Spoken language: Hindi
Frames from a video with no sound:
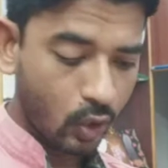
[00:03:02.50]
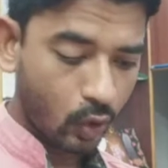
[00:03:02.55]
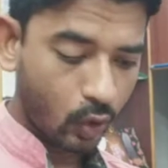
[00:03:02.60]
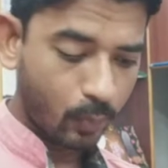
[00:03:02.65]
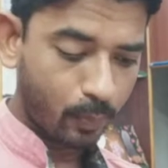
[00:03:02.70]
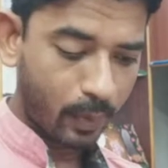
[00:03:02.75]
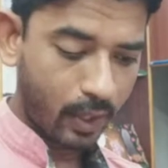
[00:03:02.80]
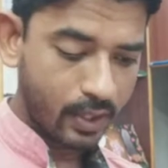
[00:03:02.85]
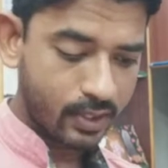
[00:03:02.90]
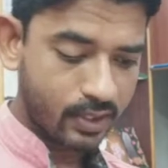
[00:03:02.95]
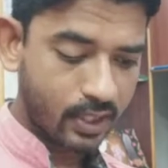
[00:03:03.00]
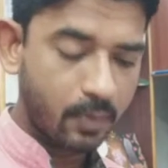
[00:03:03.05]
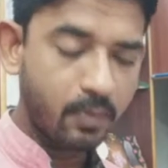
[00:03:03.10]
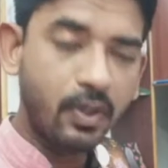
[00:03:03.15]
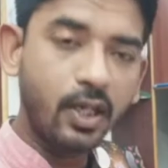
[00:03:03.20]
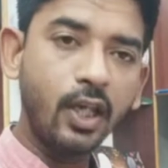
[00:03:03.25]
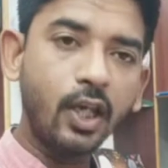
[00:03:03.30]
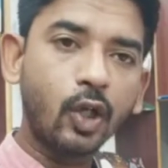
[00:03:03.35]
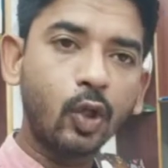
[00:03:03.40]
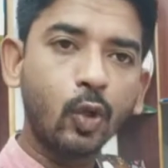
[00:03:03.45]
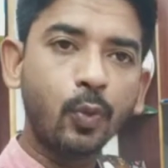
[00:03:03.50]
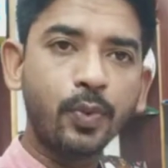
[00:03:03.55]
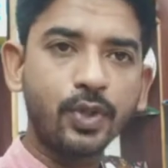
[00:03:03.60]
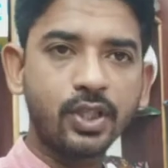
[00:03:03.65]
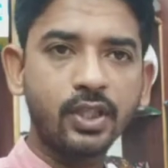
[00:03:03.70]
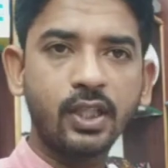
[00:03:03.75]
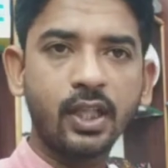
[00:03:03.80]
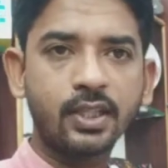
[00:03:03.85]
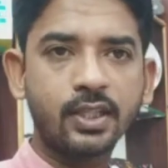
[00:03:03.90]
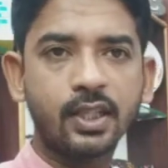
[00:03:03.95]
और पाँच टाइम एक रुपये
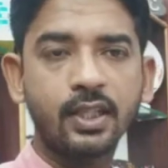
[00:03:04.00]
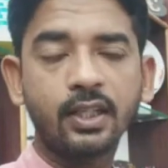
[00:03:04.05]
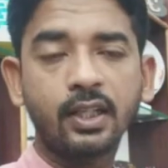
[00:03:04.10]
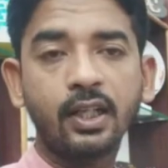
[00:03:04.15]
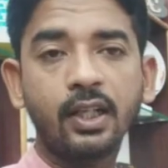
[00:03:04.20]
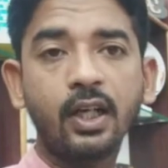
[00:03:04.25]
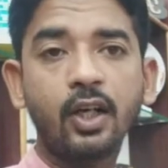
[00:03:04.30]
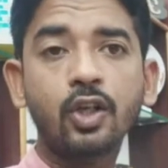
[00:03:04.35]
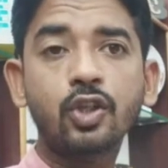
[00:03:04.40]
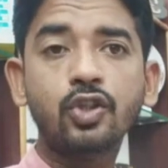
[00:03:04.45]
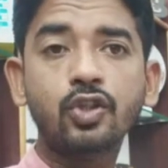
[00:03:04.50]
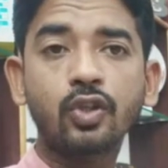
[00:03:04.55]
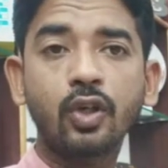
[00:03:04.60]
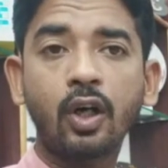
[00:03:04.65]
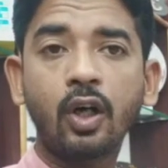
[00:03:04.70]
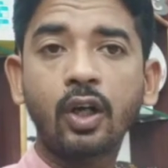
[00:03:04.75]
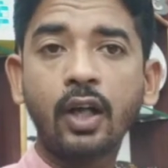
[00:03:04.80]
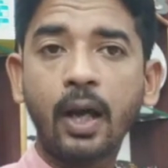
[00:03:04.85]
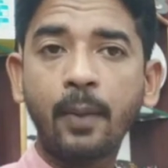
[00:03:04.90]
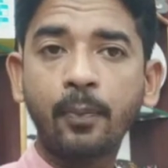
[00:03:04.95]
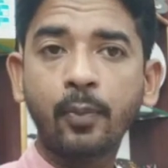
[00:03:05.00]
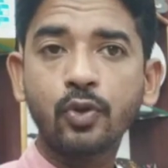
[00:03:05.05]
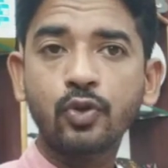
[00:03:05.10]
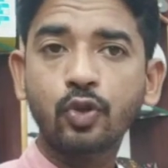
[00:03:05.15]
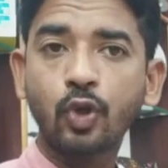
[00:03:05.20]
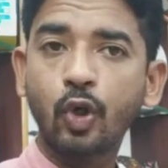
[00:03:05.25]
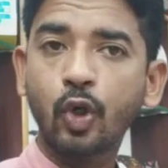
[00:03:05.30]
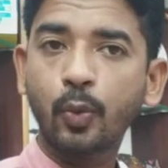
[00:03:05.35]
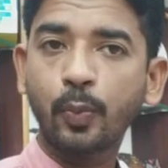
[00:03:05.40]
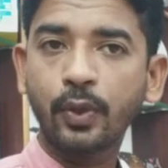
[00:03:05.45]
से ज़्यादा ज़्यादा सेंड करना और और आपको
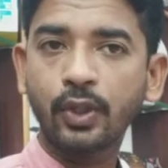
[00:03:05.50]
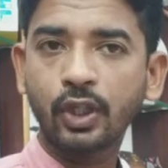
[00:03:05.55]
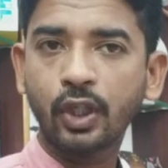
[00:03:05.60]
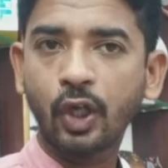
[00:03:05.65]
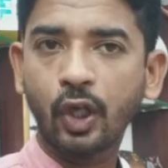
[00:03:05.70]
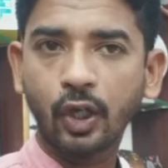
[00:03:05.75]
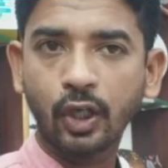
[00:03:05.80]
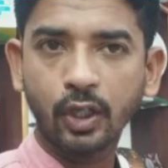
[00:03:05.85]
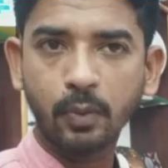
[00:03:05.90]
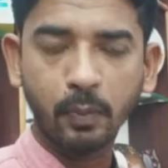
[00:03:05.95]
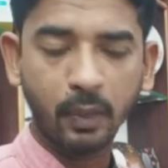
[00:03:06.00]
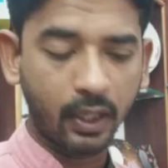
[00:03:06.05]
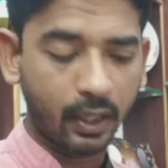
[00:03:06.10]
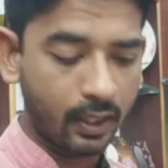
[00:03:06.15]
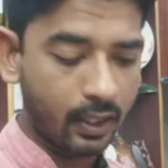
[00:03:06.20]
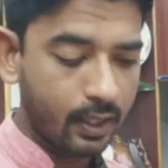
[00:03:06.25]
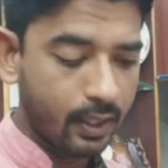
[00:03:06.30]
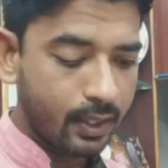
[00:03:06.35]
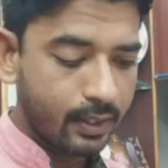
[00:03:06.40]
सौ रुपये तक और नहीं मिलेगा